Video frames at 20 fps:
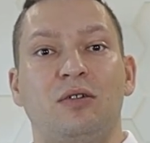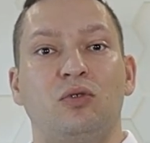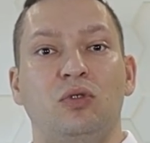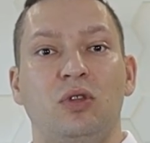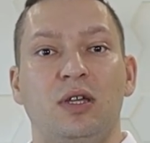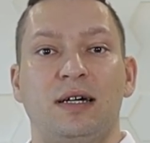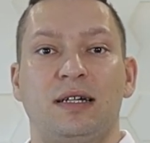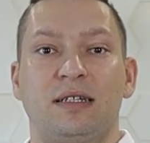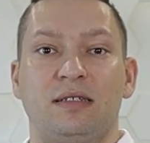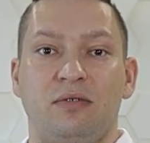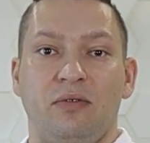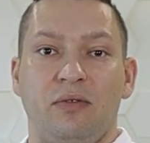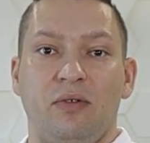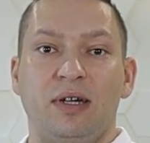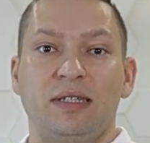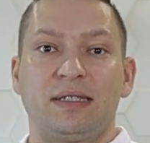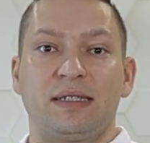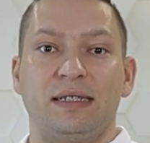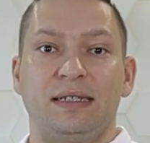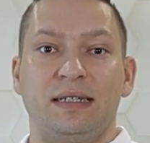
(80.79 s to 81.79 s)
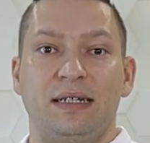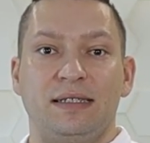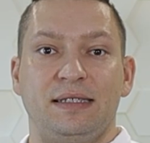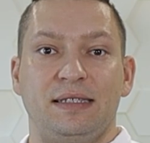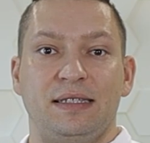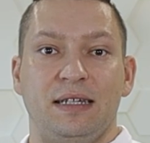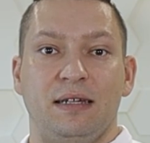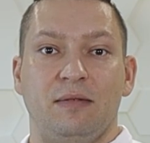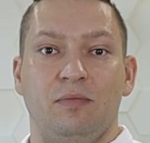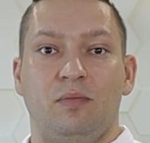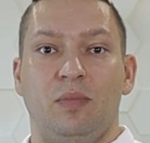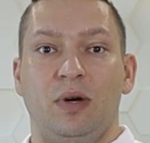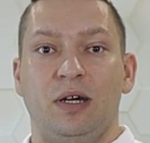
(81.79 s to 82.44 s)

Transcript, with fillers: куда развиваться и расти.